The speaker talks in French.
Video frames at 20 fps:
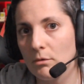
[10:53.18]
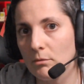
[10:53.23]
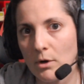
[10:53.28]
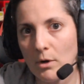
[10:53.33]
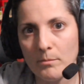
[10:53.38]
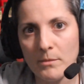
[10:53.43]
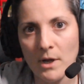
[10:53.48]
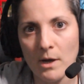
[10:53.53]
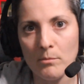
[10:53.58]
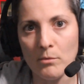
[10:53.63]

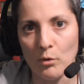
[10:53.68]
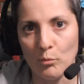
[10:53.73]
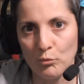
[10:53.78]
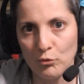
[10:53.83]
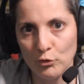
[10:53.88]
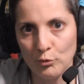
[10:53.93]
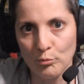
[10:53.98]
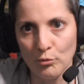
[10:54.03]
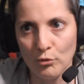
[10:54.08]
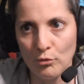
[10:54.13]
Comme d'hab,
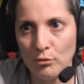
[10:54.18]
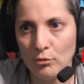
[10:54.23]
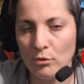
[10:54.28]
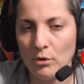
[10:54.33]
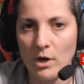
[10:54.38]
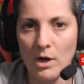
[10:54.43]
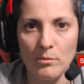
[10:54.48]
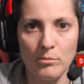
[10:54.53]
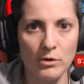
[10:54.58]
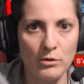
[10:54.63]
pouce bleu,
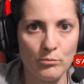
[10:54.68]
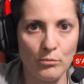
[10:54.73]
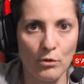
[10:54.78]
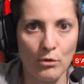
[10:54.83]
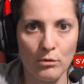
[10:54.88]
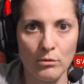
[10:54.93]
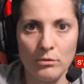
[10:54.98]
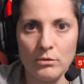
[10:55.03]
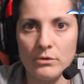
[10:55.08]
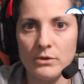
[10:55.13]

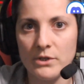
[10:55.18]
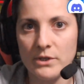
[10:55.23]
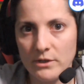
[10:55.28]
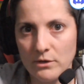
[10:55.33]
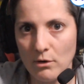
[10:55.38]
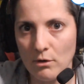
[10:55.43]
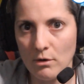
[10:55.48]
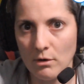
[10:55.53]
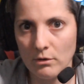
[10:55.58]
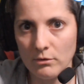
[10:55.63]
abonnement,
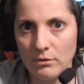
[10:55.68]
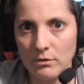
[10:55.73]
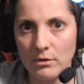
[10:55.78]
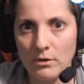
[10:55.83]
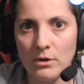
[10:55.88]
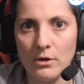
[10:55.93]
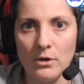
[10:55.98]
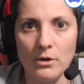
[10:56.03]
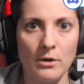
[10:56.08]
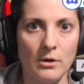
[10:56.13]
Discord,
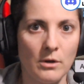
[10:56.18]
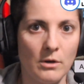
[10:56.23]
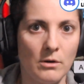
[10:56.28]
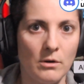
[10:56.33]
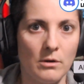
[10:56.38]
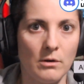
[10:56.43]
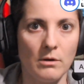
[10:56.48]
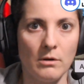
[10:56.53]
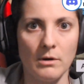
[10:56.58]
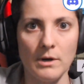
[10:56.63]

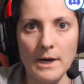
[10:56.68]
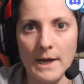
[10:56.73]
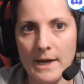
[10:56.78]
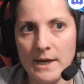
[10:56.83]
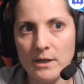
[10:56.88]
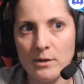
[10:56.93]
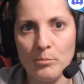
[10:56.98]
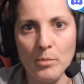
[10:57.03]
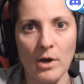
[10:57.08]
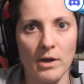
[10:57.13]
euh,
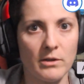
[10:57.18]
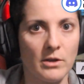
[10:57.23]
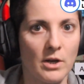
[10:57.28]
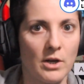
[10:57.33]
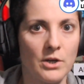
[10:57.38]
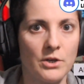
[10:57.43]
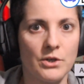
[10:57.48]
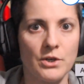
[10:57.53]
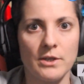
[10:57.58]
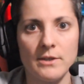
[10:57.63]
like,
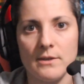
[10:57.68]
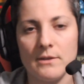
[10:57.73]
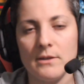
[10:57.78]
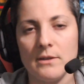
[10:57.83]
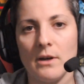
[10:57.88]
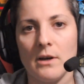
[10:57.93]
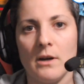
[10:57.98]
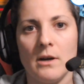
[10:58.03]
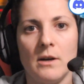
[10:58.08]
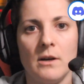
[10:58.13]
partage,
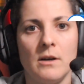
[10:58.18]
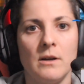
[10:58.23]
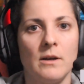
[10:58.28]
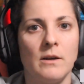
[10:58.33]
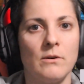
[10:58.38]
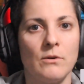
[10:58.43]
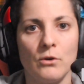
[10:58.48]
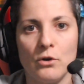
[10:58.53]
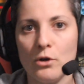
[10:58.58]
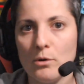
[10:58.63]
etc.
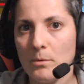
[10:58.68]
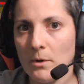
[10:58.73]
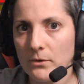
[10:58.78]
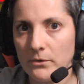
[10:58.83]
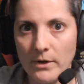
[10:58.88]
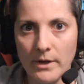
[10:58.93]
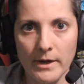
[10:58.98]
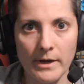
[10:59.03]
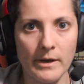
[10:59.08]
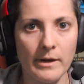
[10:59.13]

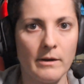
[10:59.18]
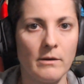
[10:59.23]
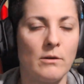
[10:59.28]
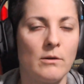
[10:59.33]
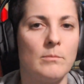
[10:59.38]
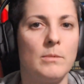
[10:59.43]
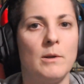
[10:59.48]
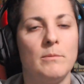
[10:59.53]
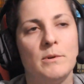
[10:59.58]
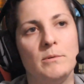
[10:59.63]

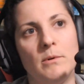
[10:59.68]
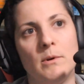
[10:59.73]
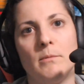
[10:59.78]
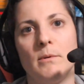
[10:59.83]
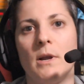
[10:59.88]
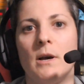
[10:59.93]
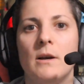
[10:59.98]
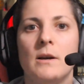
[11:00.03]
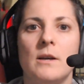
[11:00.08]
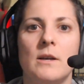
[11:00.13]
commentaire,
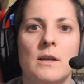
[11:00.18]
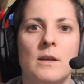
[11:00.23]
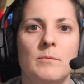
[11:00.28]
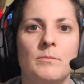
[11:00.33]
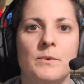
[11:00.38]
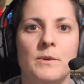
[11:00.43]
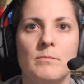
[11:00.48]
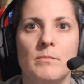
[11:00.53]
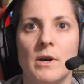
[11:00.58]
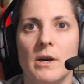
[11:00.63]
blablabla. Et
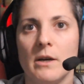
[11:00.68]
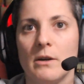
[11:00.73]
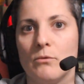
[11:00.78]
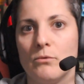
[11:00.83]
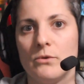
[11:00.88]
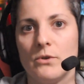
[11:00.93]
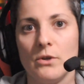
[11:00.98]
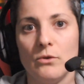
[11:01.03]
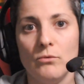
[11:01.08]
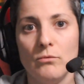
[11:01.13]
puis bah
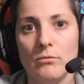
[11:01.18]
écoute, c'est tout.